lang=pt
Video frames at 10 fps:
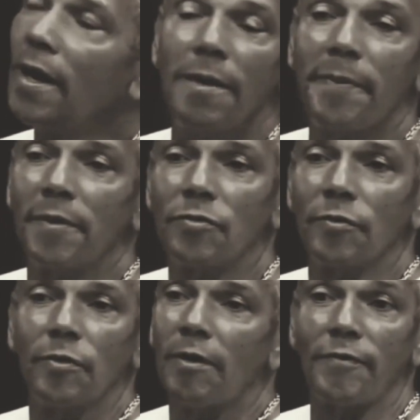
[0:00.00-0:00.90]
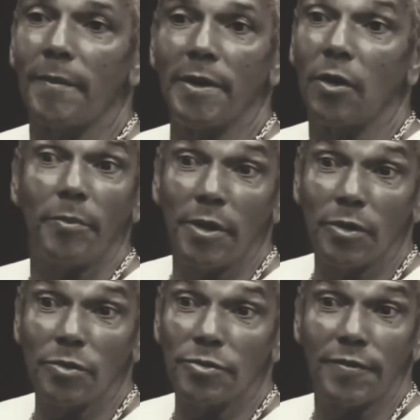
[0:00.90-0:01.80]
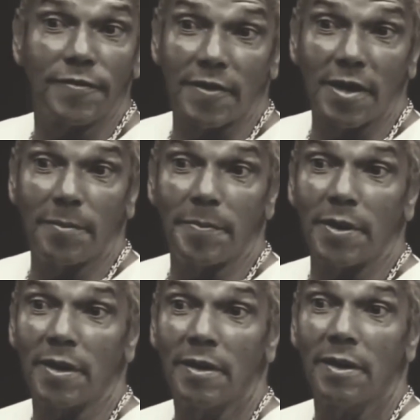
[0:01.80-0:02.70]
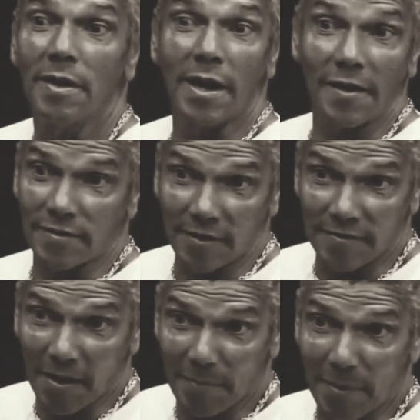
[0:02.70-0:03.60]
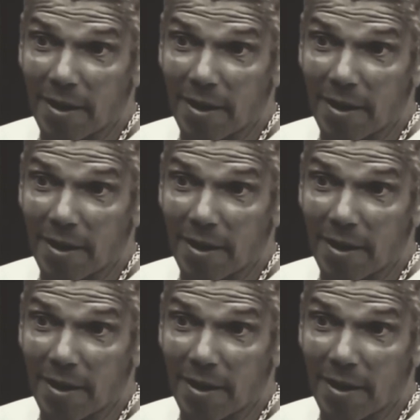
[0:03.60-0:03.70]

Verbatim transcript: que só voltaria para a vida de crimes se sua vida